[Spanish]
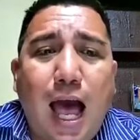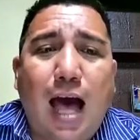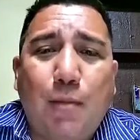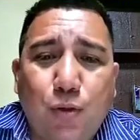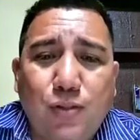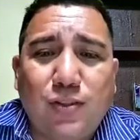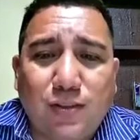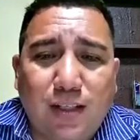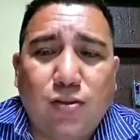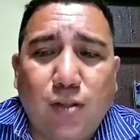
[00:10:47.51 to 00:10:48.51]

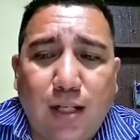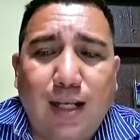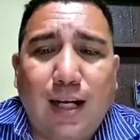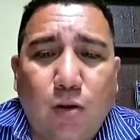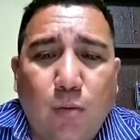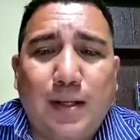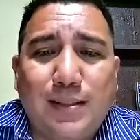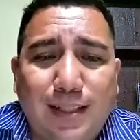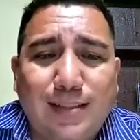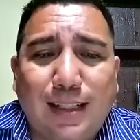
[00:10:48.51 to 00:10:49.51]
apuestas adicionales, ganador
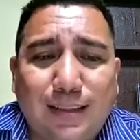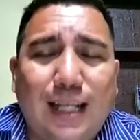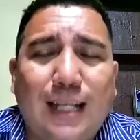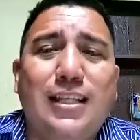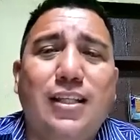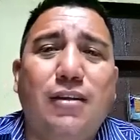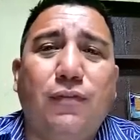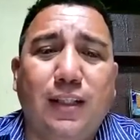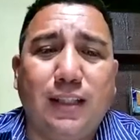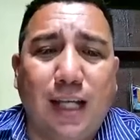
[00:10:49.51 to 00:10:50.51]
plaza exacta y
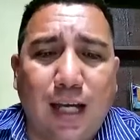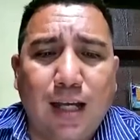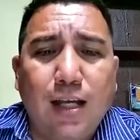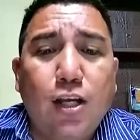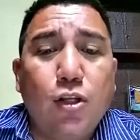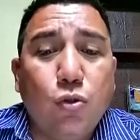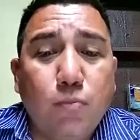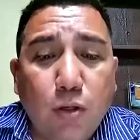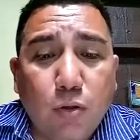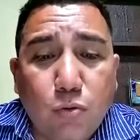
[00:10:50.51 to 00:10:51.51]
trifecta
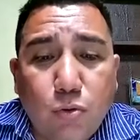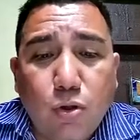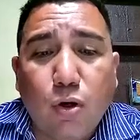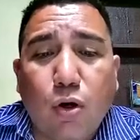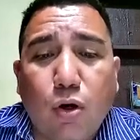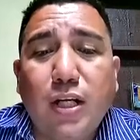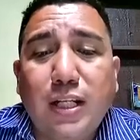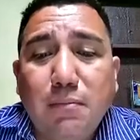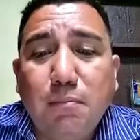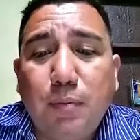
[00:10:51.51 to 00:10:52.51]
número uno
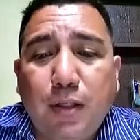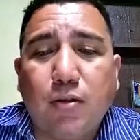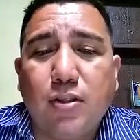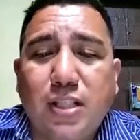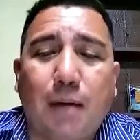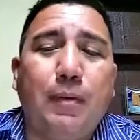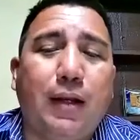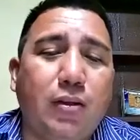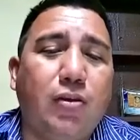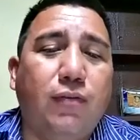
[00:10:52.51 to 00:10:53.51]
olímpico, ya
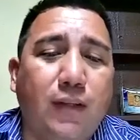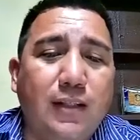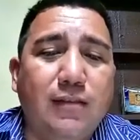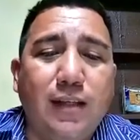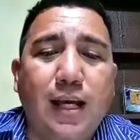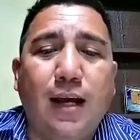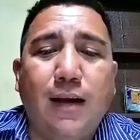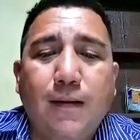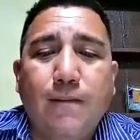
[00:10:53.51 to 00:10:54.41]
perdió de feliz día